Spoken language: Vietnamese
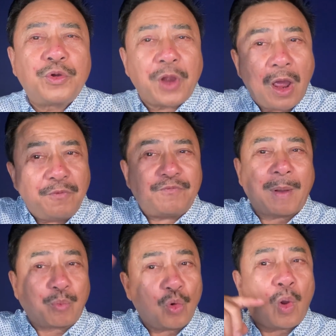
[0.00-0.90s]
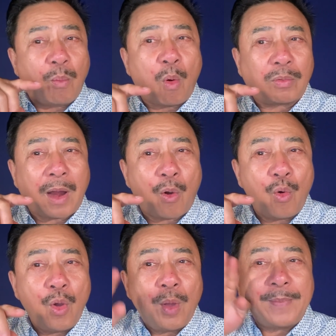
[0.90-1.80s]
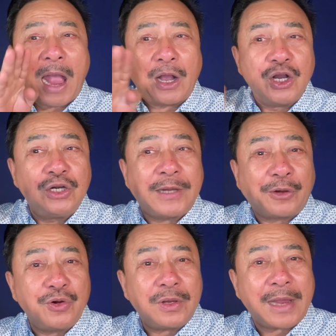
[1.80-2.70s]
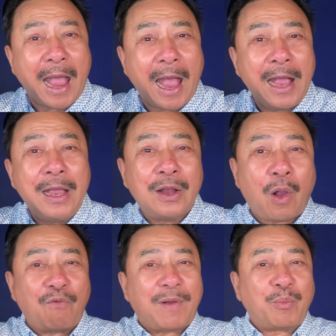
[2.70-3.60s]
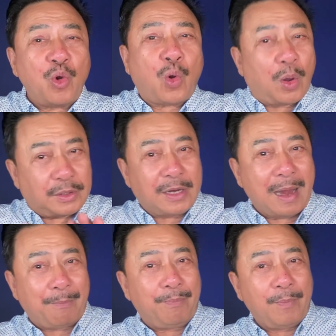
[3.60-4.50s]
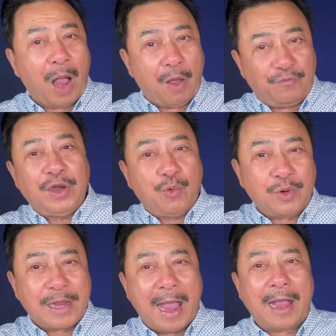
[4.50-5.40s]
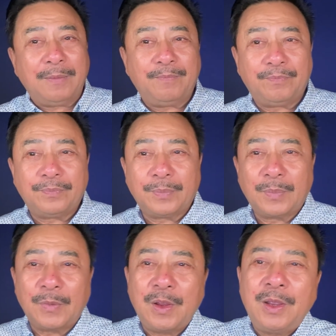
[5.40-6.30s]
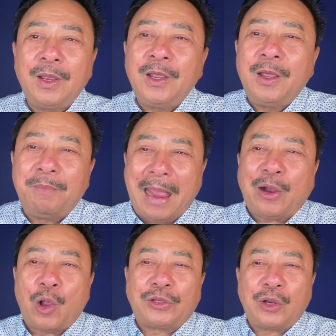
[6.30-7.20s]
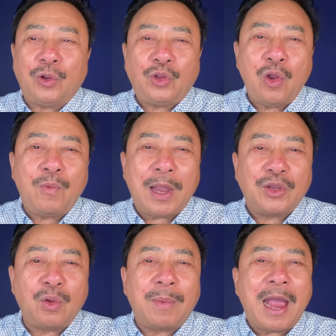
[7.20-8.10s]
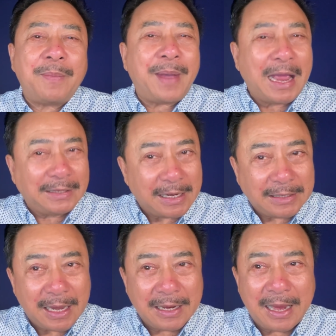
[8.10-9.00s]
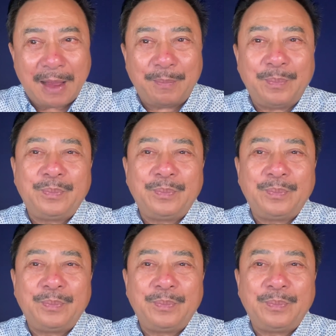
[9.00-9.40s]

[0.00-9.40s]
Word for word: trên phòng của con một lầu và hướng ra trước nhà, còn phòng của con thì nằm ở phía đuôi nhà. Mẹ con thì có thói quen dùng iPad để chơi game.